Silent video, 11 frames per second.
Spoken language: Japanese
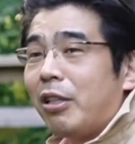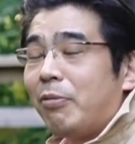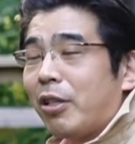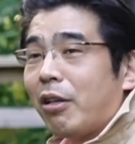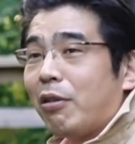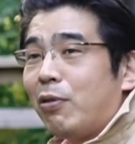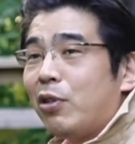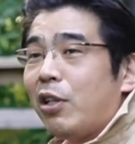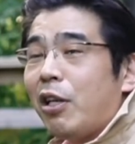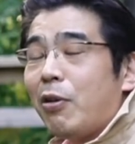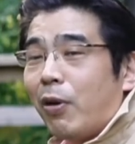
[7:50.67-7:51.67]
君は結婚し
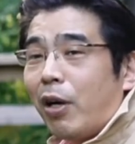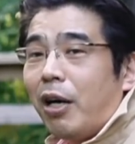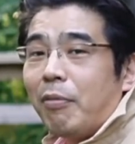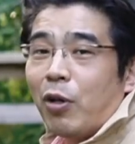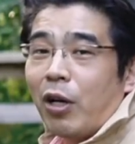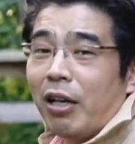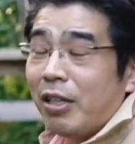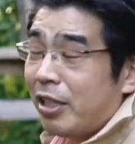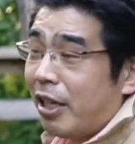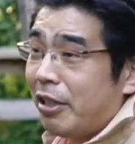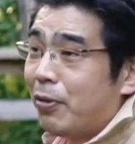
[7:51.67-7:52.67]
ていようがもう彼
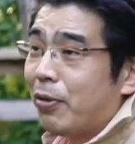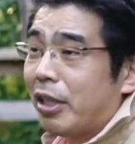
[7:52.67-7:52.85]
氏がいよ